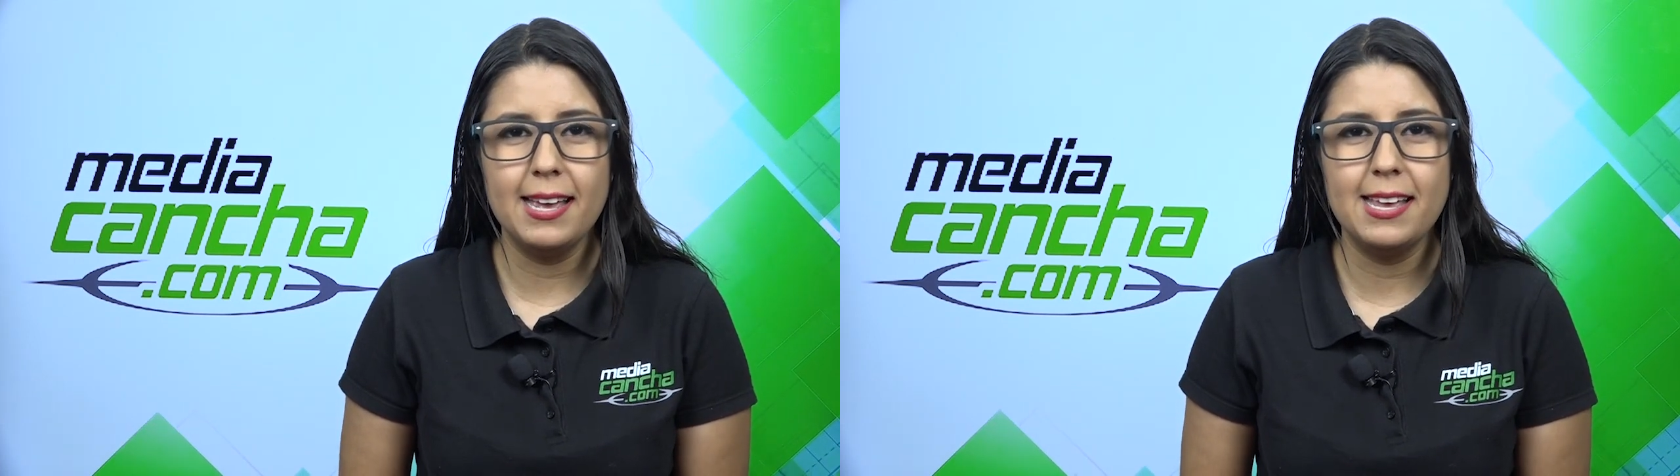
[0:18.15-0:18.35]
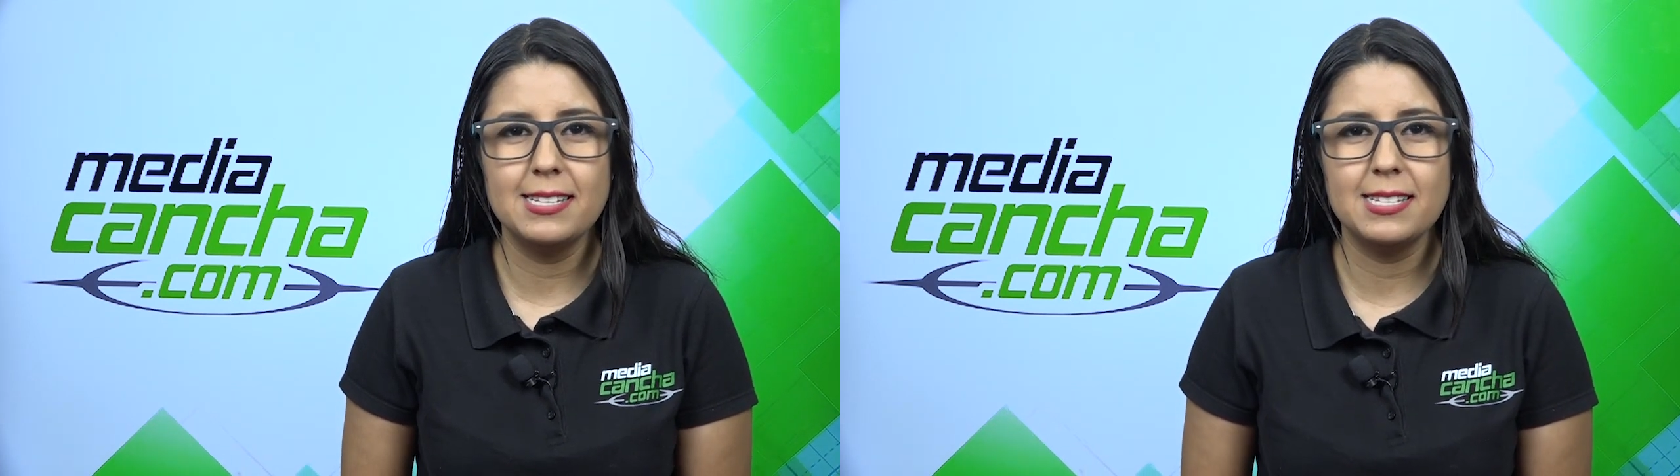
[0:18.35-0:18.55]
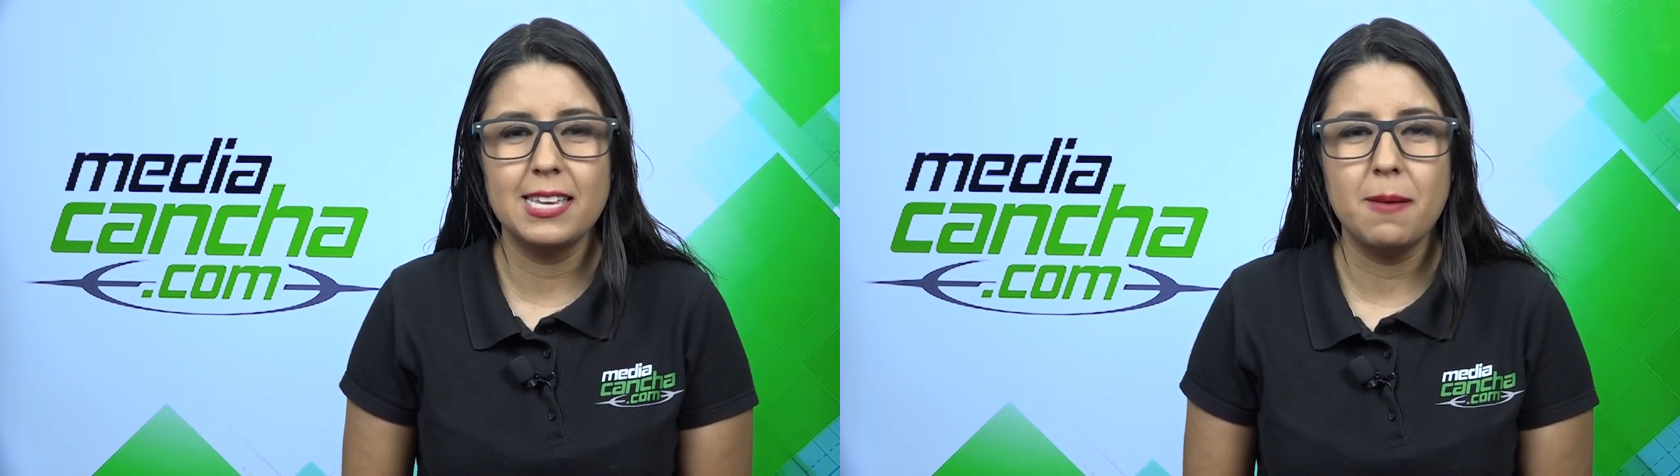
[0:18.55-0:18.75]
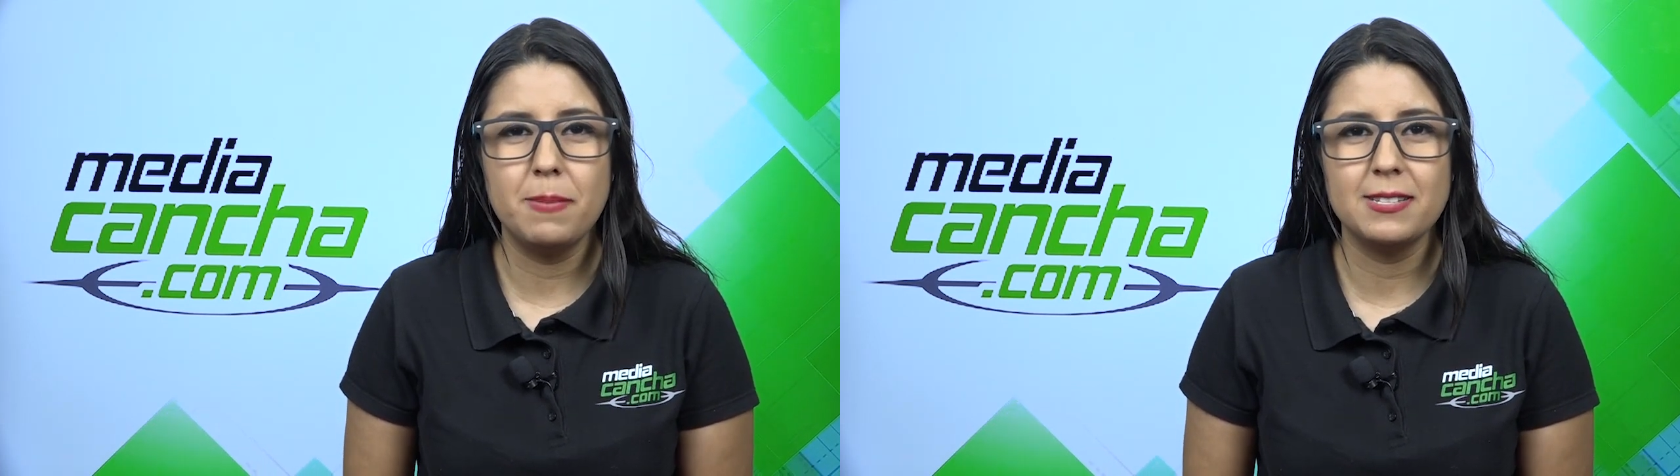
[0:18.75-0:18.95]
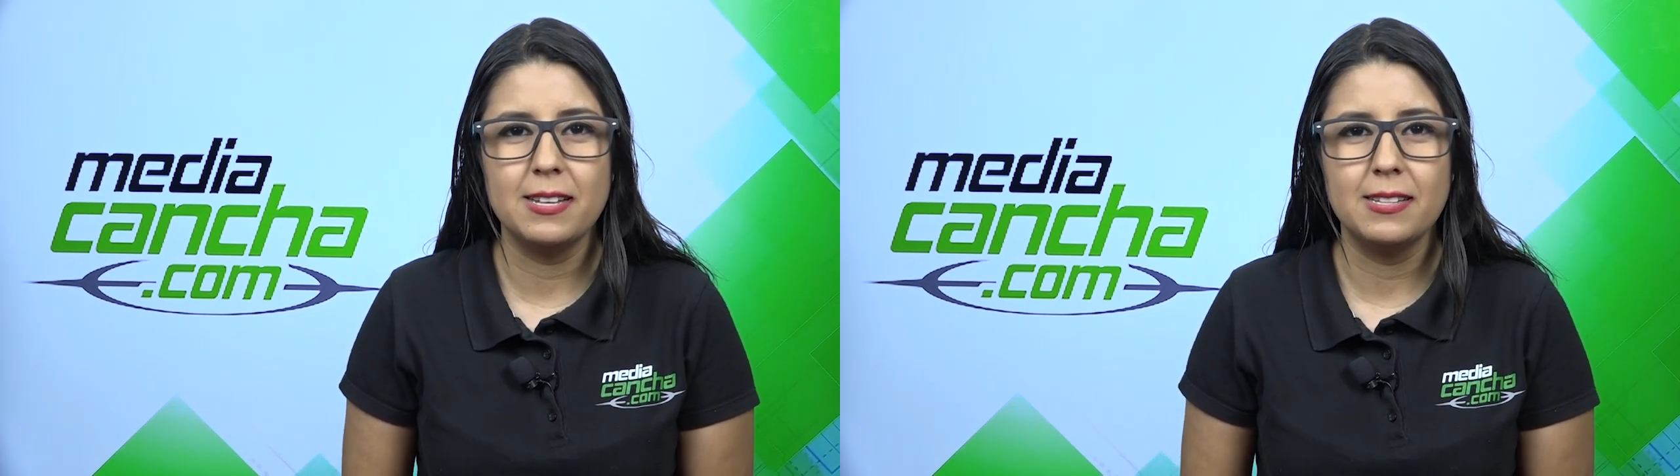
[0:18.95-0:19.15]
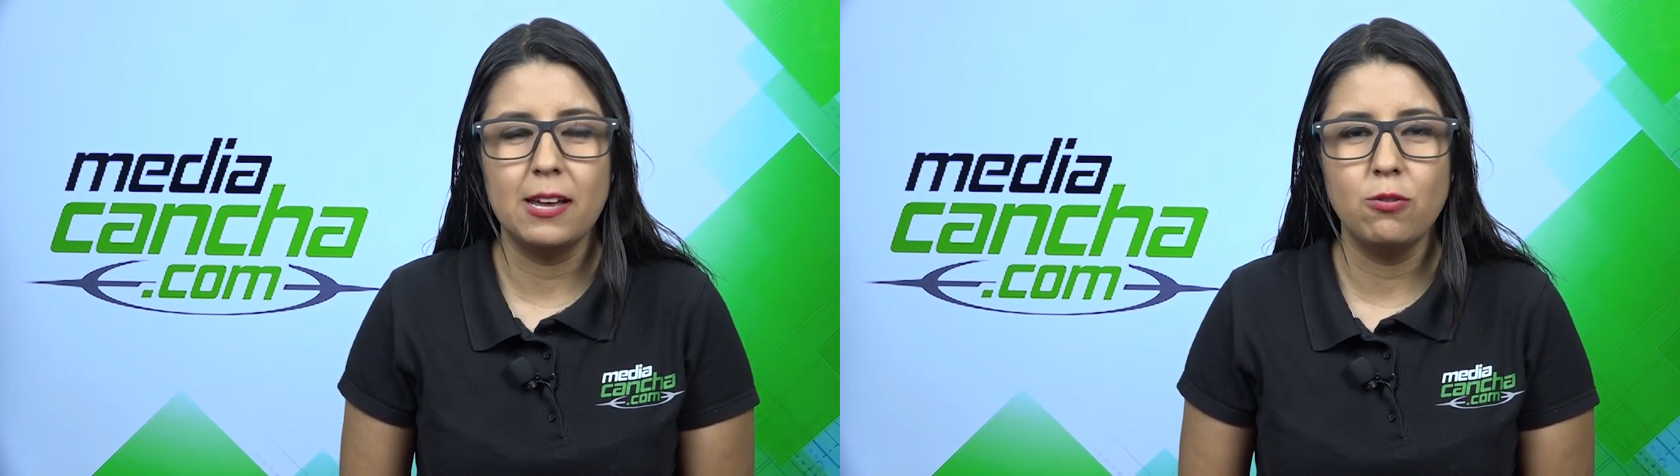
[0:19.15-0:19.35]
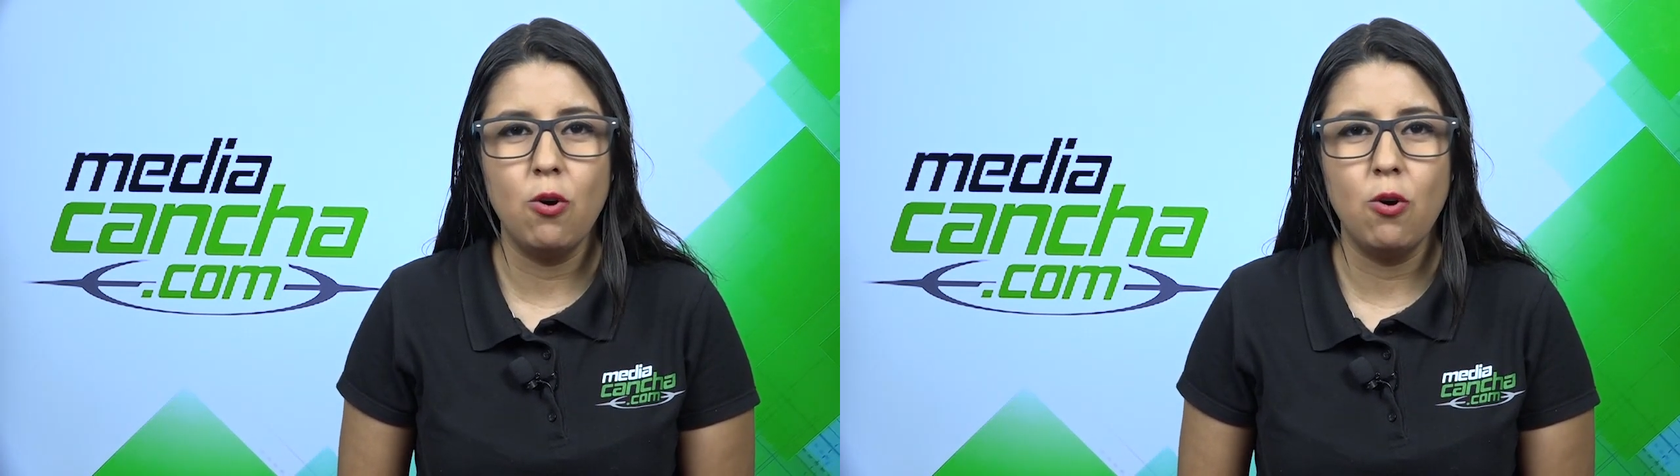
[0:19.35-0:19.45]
y es que ya presentaron